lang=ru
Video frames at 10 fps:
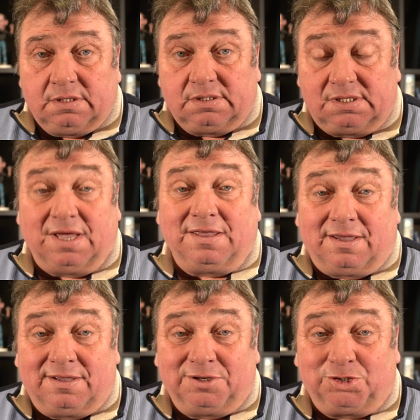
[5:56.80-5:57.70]

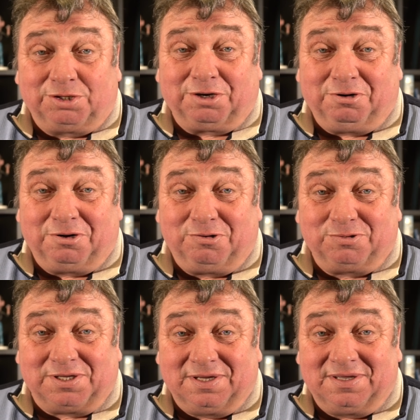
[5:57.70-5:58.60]
Сеня, что такой
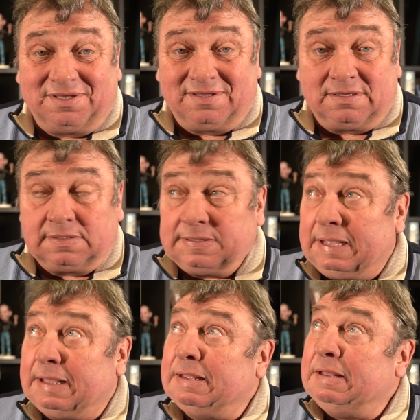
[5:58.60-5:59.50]
грустный?
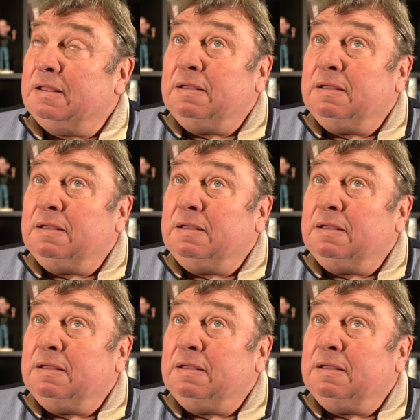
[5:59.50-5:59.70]
Да.